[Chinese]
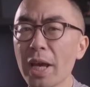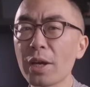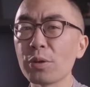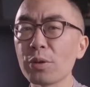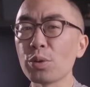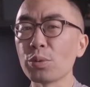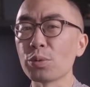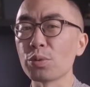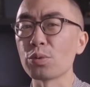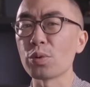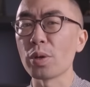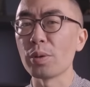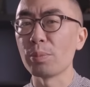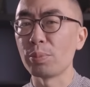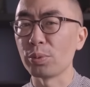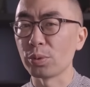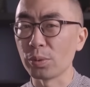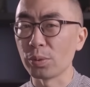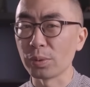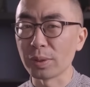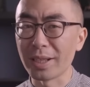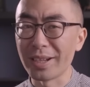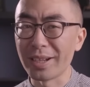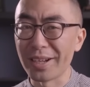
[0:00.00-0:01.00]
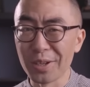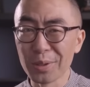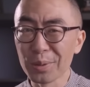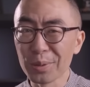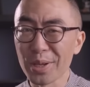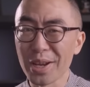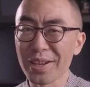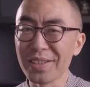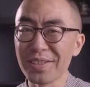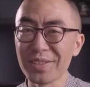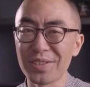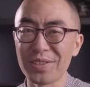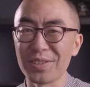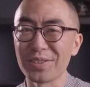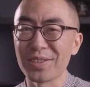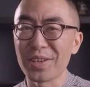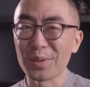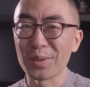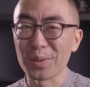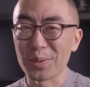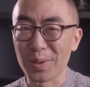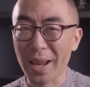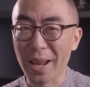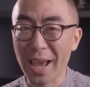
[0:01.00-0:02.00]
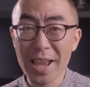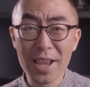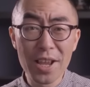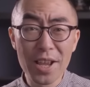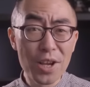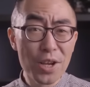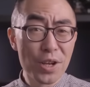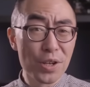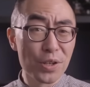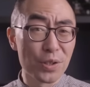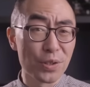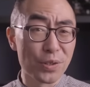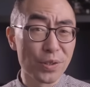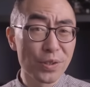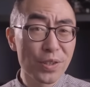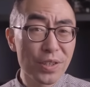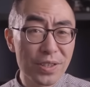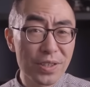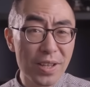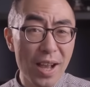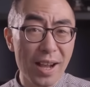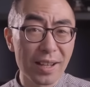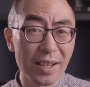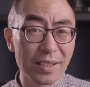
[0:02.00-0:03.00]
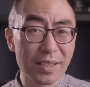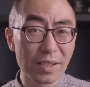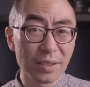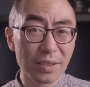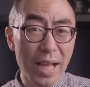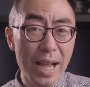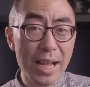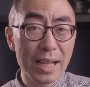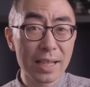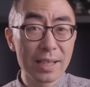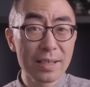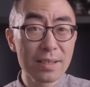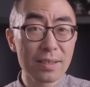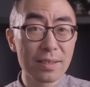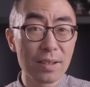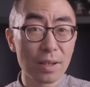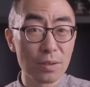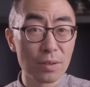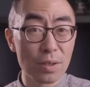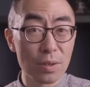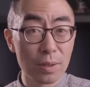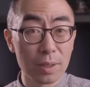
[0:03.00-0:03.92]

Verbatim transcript: 里面用最普通的流程制造出来。实际上，造它跟造